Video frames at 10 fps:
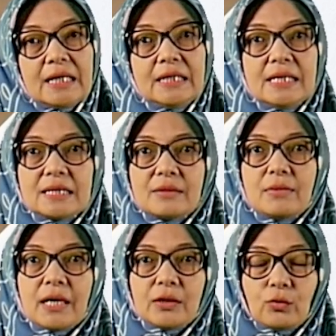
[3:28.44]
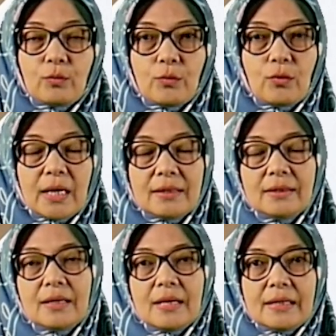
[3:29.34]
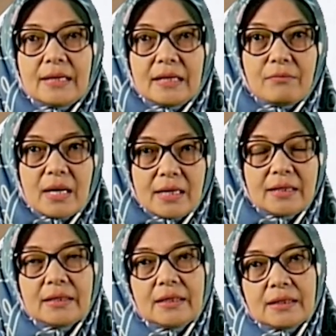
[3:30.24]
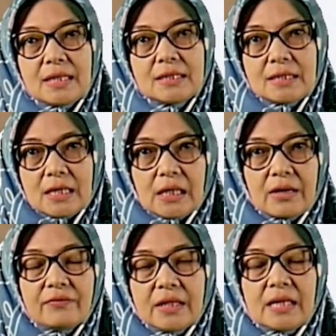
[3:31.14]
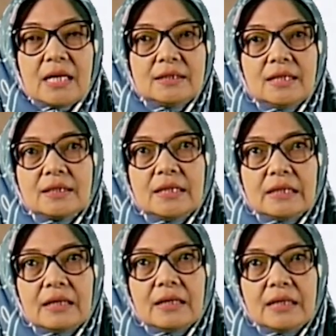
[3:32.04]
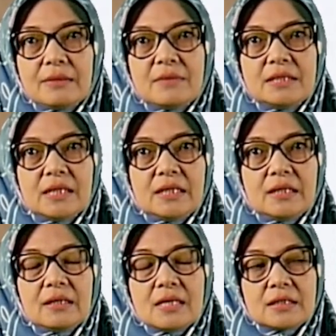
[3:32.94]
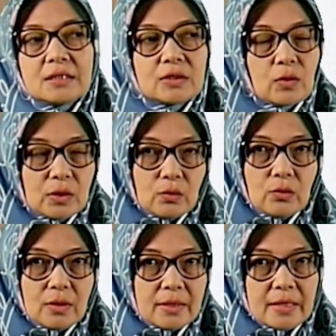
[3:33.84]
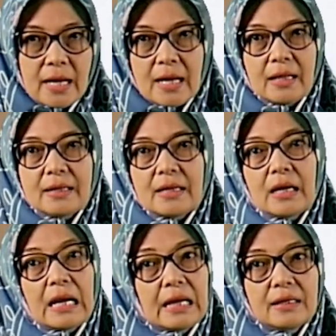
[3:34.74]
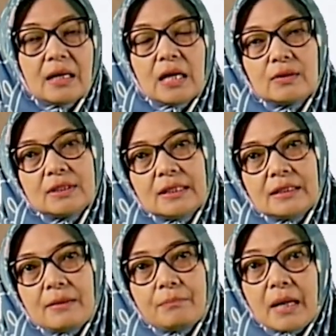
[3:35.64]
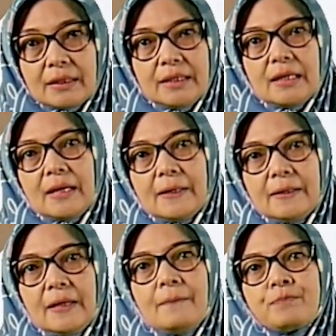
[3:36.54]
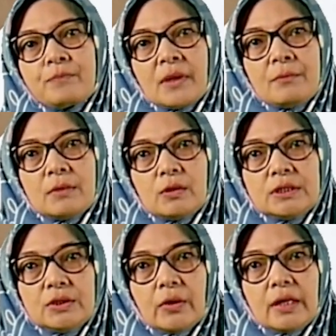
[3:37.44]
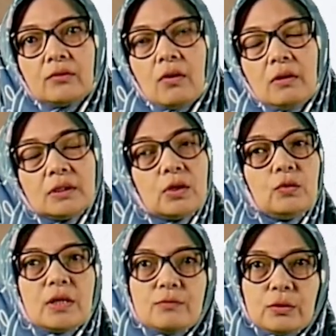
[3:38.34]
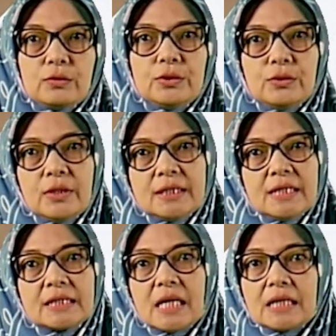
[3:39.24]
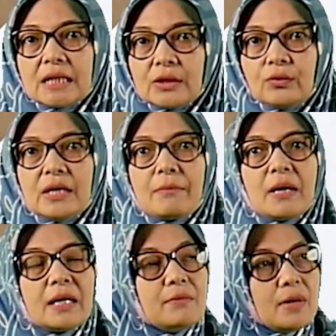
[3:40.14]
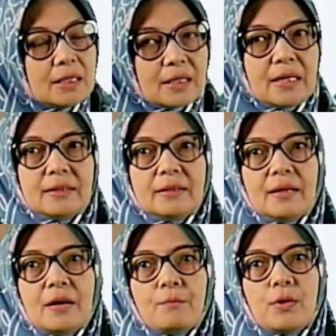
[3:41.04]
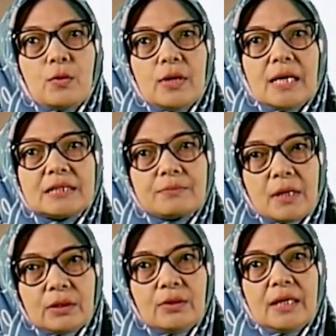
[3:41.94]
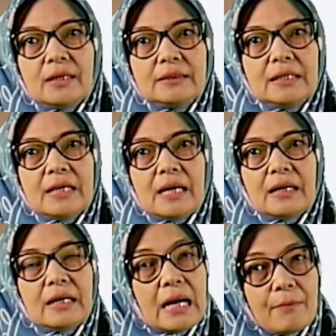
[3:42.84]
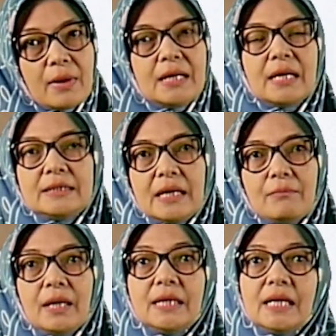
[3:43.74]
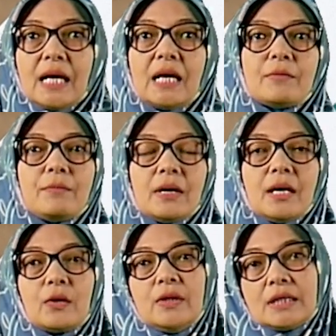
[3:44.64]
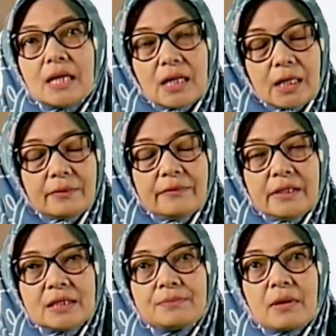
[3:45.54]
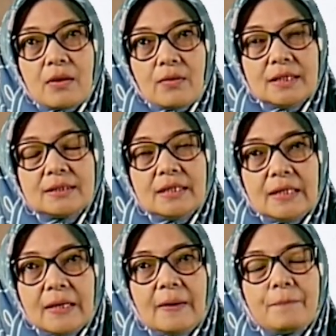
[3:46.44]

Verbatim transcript: dia sebagai tumpuan dari badan kita secara gravitasi sehingga ini menjadi sesuatu hal yang layak harus kita perhatikan ya. Menurut Chu et al. tahun 2007 di sini salah satu yang mengakibatkan penggunaan sepatu yang tidak aman dan nyaman ini akan mempengaruhi terhadap aktivitas perawat sehingga